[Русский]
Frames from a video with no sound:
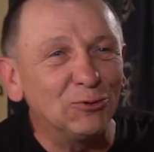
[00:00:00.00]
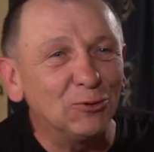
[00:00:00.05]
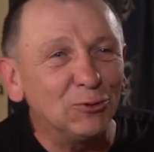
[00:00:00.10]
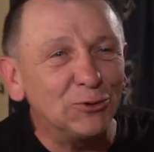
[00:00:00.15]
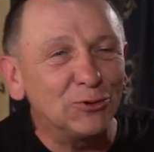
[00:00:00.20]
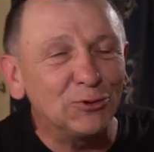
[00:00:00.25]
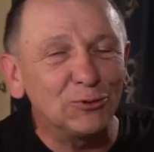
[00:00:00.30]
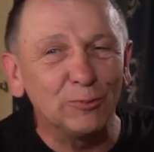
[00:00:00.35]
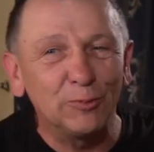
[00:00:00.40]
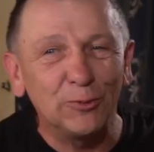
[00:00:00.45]

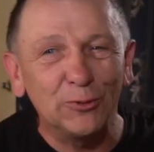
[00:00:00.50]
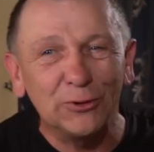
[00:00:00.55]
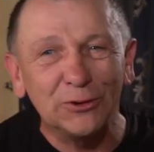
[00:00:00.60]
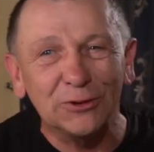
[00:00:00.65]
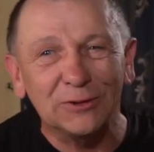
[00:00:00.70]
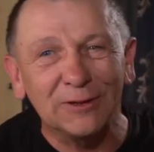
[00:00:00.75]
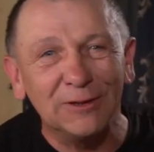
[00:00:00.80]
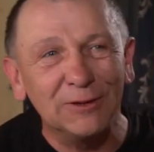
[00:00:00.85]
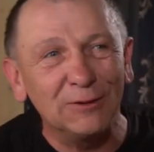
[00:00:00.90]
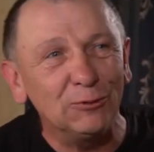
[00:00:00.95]
ночь,
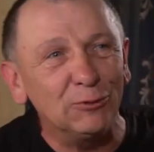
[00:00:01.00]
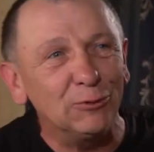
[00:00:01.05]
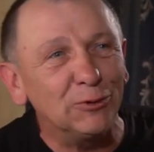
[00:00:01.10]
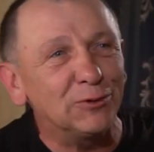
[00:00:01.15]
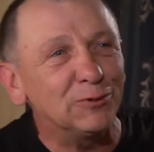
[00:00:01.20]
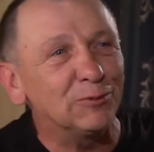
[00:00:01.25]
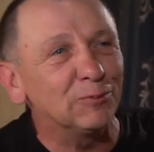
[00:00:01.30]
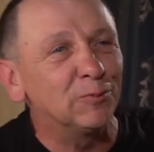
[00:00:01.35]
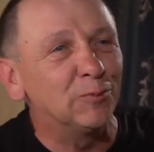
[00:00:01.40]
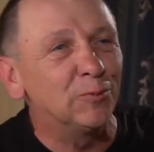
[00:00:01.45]
супружеская
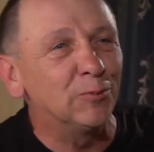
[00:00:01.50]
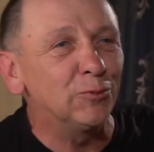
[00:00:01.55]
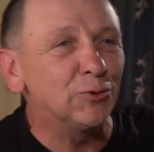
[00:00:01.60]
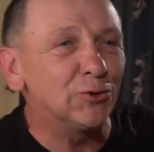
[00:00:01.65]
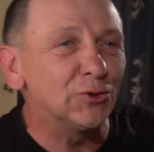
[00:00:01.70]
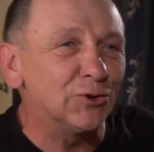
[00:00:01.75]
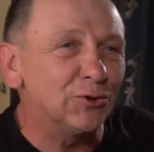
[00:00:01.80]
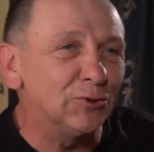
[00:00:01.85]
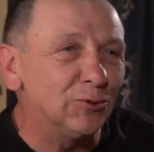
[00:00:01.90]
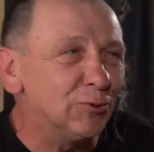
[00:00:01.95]
ночь,
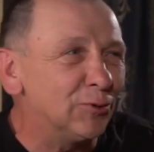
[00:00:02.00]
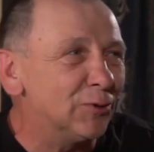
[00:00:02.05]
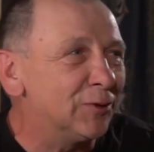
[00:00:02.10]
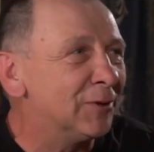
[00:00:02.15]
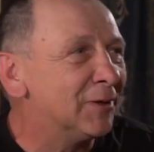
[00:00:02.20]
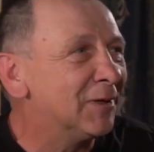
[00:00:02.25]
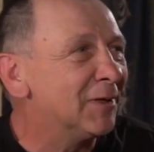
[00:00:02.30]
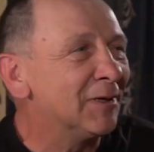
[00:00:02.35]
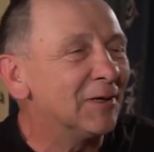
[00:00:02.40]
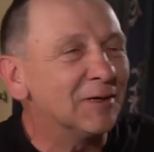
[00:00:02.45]
муж с
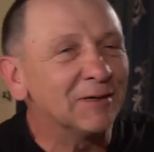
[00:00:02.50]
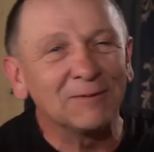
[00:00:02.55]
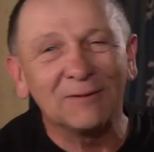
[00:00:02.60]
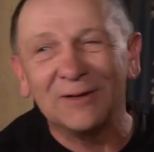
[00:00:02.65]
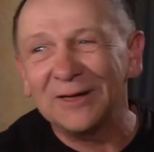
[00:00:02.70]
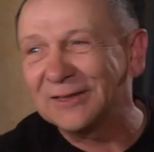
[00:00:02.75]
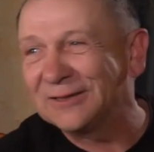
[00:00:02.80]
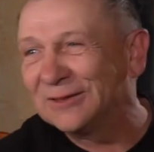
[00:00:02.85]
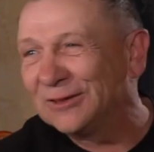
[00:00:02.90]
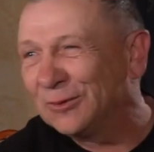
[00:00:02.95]
женой,
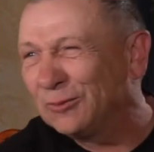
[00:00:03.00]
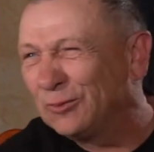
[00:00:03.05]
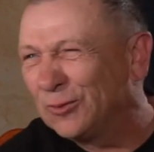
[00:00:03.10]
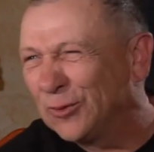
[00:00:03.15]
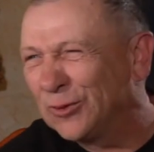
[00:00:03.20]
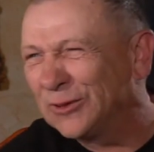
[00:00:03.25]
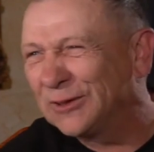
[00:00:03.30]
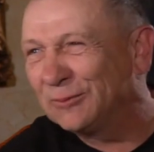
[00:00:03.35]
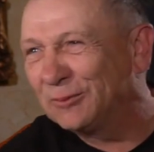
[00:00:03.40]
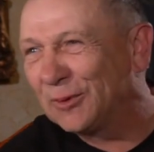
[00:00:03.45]
разные
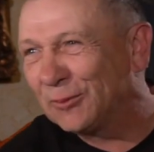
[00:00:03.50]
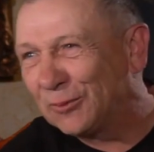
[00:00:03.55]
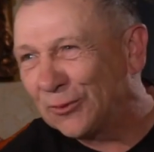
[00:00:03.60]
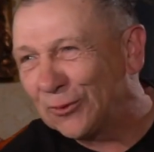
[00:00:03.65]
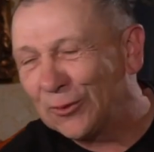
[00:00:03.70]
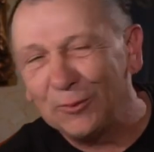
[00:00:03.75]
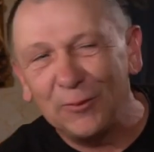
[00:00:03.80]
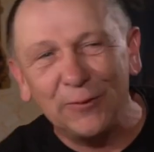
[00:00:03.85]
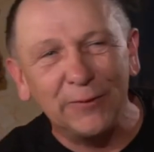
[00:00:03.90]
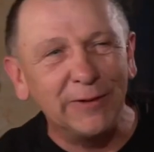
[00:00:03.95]
позы
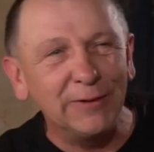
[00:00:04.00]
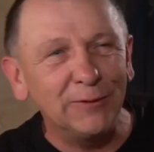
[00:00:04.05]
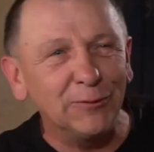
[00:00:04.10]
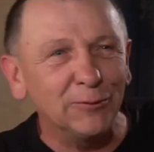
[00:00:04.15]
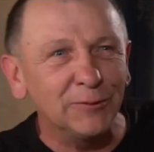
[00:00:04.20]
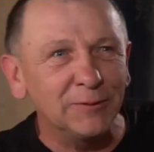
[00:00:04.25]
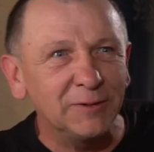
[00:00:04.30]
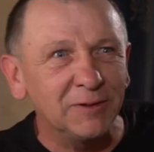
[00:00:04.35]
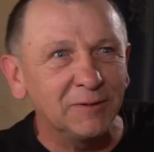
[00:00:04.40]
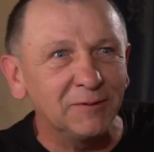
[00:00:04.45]
попробовали, и
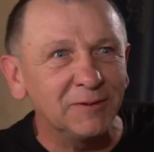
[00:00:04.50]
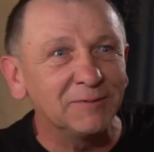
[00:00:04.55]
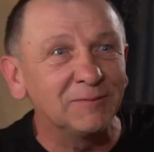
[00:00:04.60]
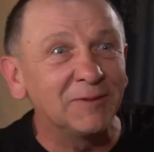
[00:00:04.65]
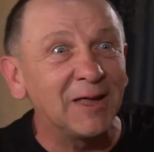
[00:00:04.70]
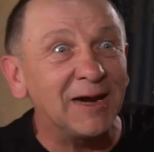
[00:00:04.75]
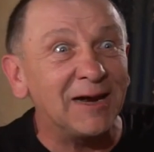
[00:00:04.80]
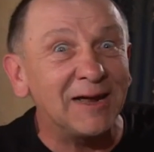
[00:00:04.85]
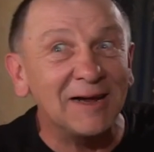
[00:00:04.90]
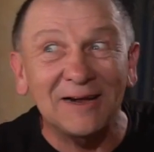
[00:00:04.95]
он ей говорит,
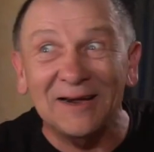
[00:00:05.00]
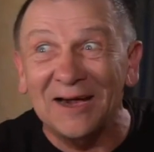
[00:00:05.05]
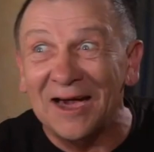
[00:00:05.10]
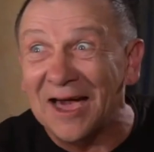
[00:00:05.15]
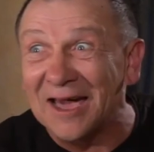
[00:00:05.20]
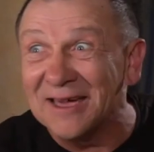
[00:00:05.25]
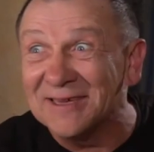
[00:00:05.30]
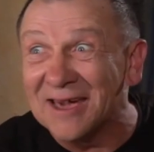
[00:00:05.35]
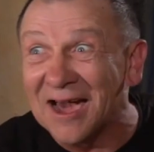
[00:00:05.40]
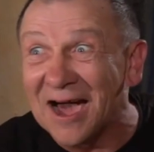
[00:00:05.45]

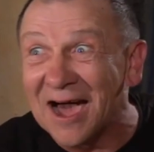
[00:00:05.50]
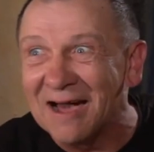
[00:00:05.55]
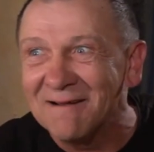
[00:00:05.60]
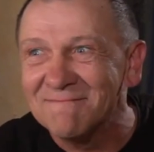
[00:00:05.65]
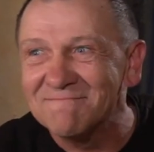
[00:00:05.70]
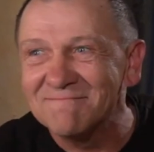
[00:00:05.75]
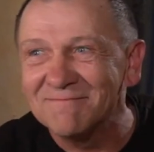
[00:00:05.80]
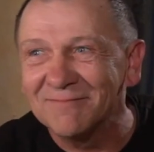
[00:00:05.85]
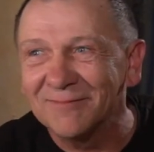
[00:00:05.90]
дорогая,